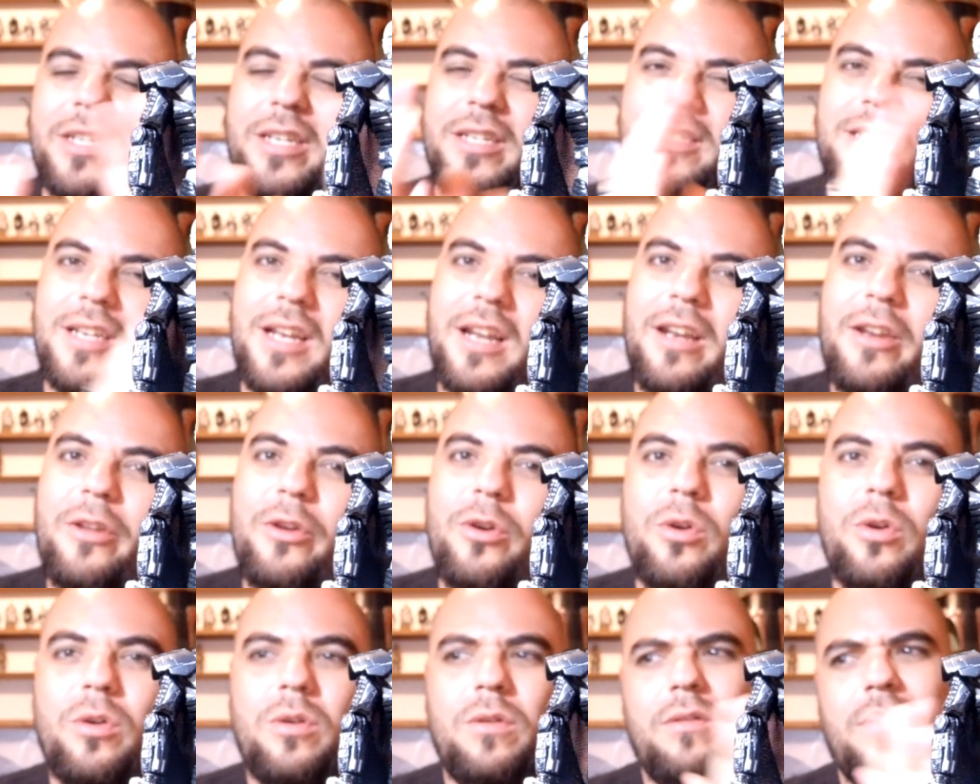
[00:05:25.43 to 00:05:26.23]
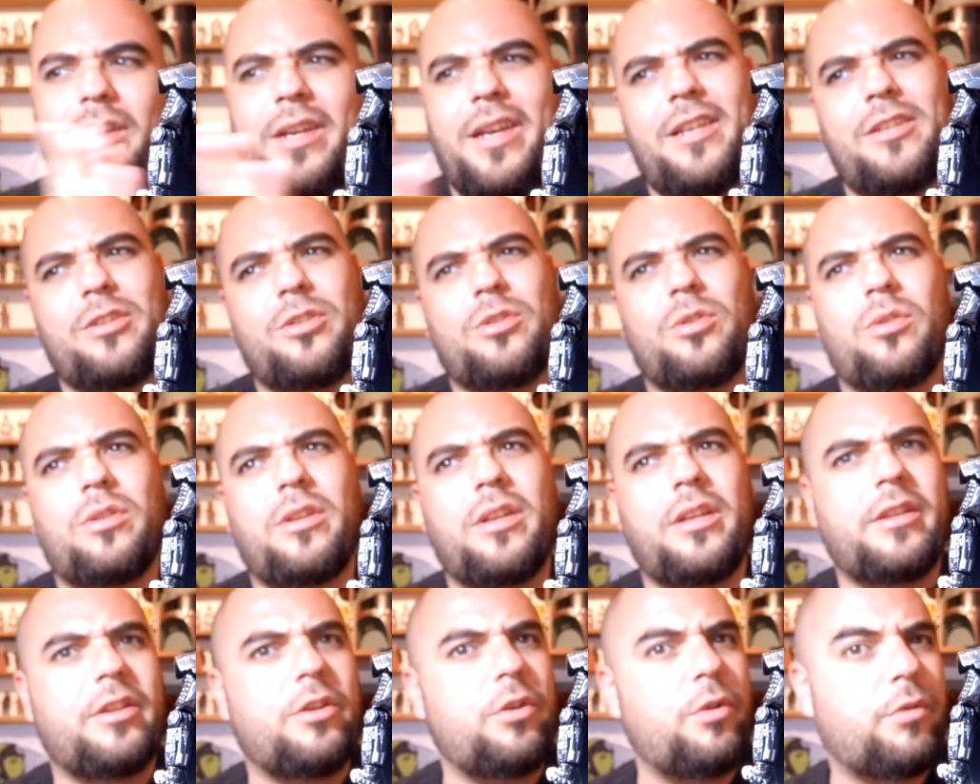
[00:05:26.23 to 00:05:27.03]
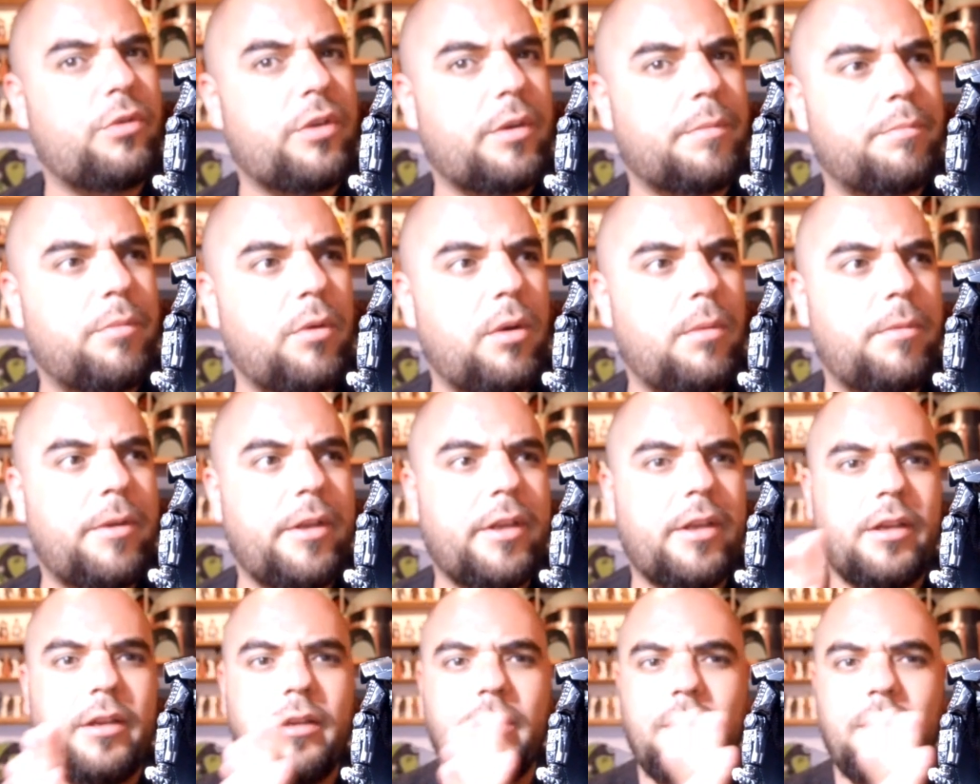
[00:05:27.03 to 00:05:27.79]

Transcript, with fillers: que salió esto de The Old Republic,